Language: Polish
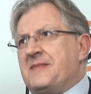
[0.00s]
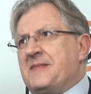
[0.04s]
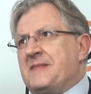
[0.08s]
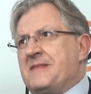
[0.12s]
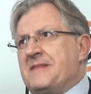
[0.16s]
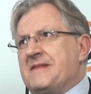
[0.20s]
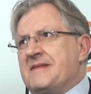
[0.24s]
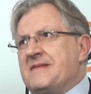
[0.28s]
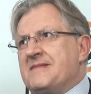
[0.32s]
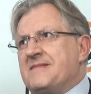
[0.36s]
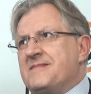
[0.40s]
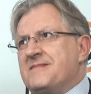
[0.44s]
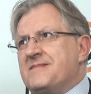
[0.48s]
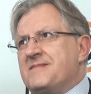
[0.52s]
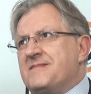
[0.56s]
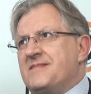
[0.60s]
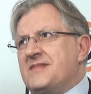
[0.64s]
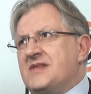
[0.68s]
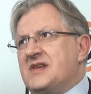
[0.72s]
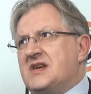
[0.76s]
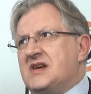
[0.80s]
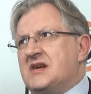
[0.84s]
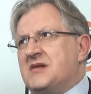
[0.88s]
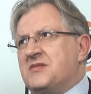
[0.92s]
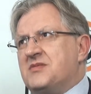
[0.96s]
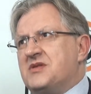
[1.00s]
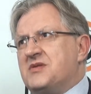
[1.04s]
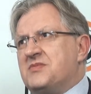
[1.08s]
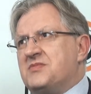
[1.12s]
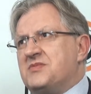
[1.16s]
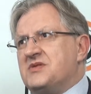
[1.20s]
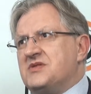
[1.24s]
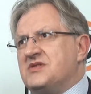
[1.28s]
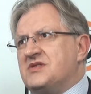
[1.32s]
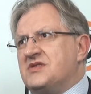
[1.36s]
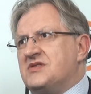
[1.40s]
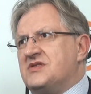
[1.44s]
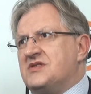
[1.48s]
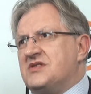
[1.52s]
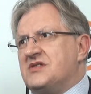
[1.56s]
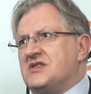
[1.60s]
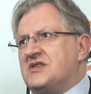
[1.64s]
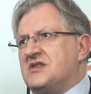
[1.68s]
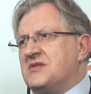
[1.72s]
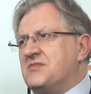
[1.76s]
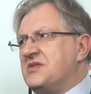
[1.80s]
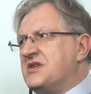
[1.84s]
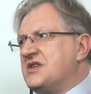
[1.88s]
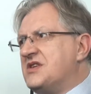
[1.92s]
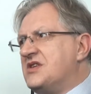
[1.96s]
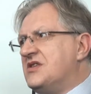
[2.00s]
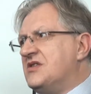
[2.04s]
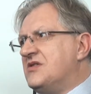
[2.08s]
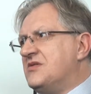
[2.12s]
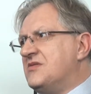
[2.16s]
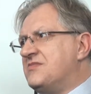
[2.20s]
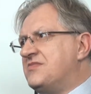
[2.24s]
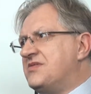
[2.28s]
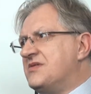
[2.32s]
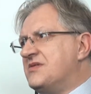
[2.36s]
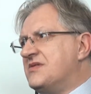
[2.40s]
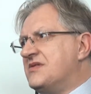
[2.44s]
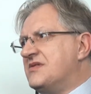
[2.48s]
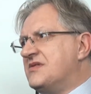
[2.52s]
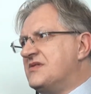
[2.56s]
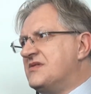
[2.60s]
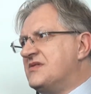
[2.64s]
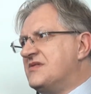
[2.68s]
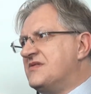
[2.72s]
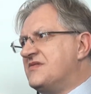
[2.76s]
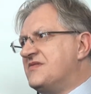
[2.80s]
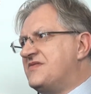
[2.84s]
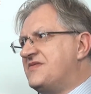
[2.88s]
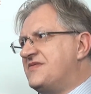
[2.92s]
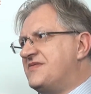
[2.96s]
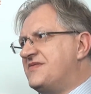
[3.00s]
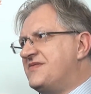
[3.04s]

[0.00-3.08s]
mm, jakby to powiedzieć, chyba nie o y,